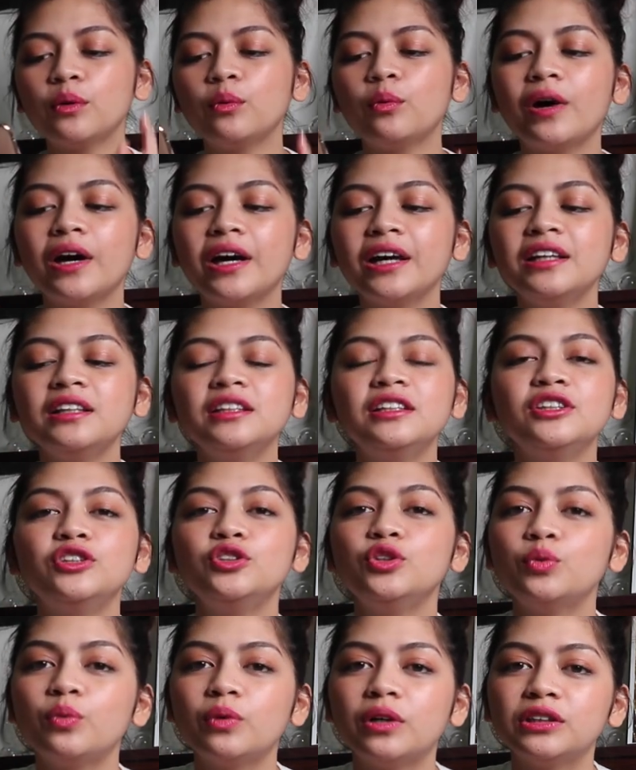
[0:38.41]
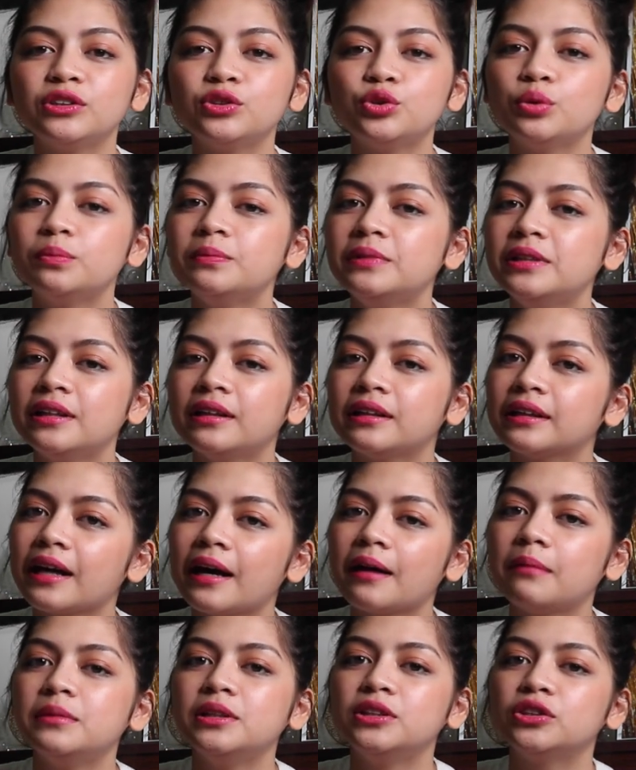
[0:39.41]
Why did you want to be a
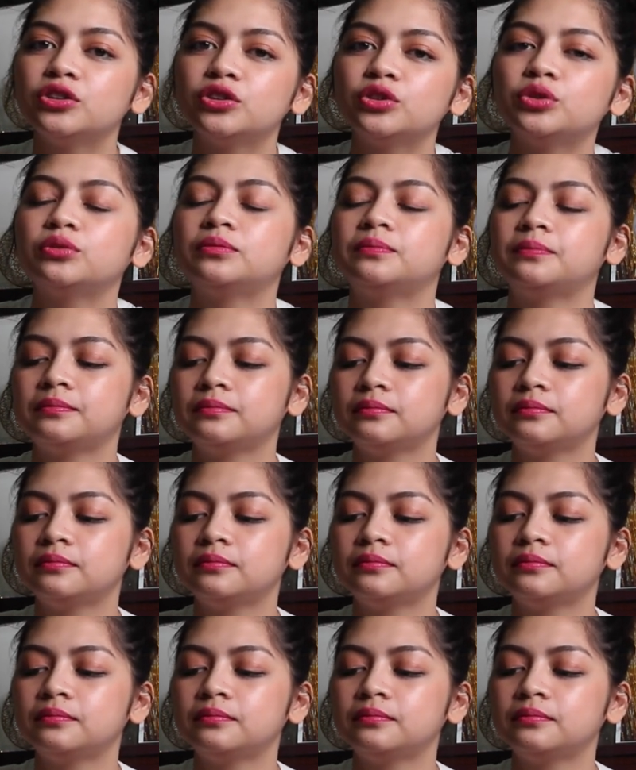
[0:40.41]
cabin crew?